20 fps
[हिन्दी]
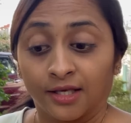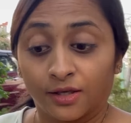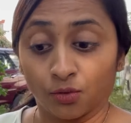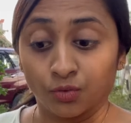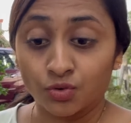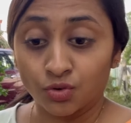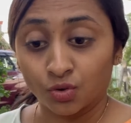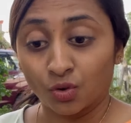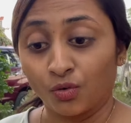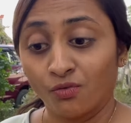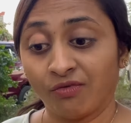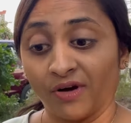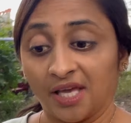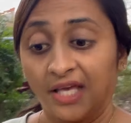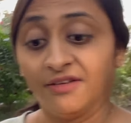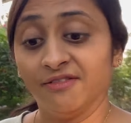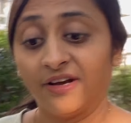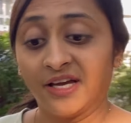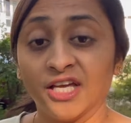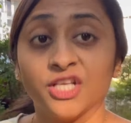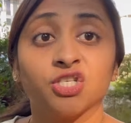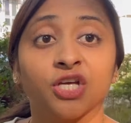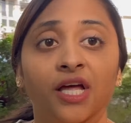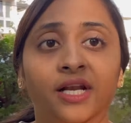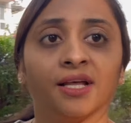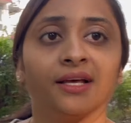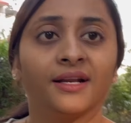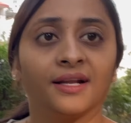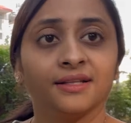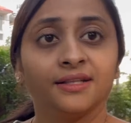उसको वही वही
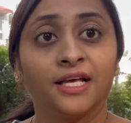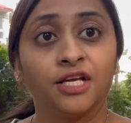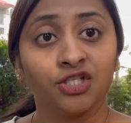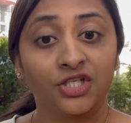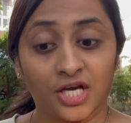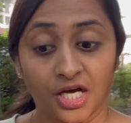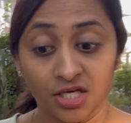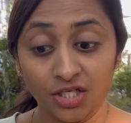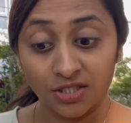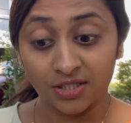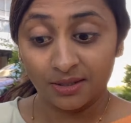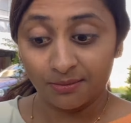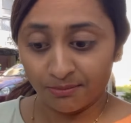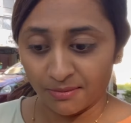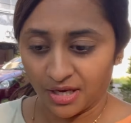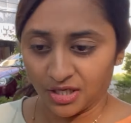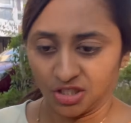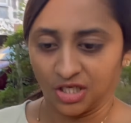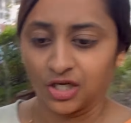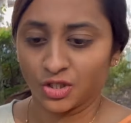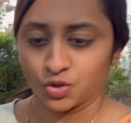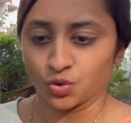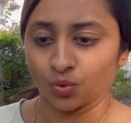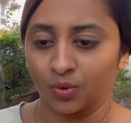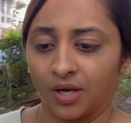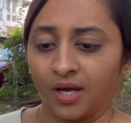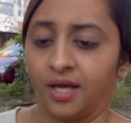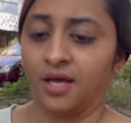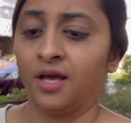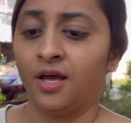जाना रहता है जहाँ सिम्बा जा चुका
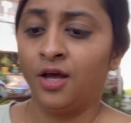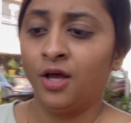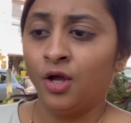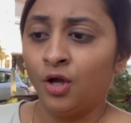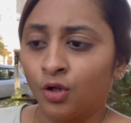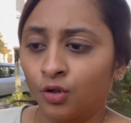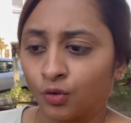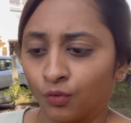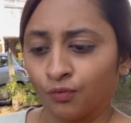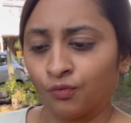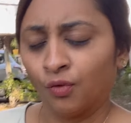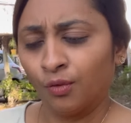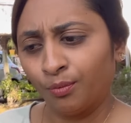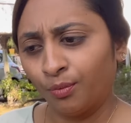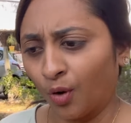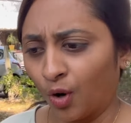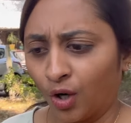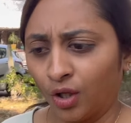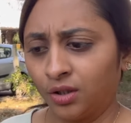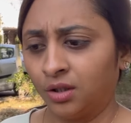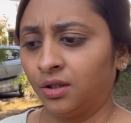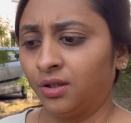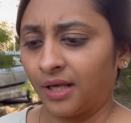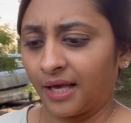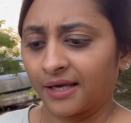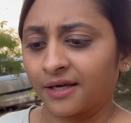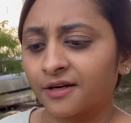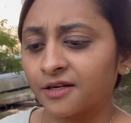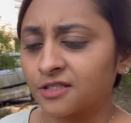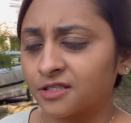है तो वो बहुत
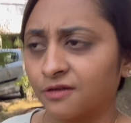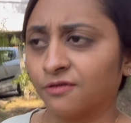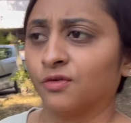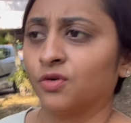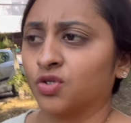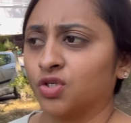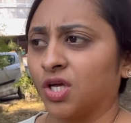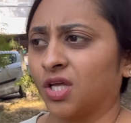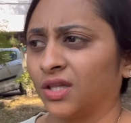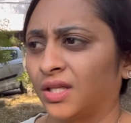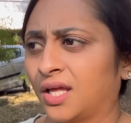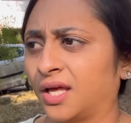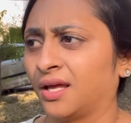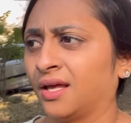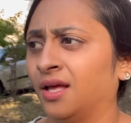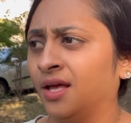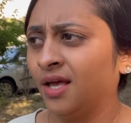एग्रेसिव हो जाता है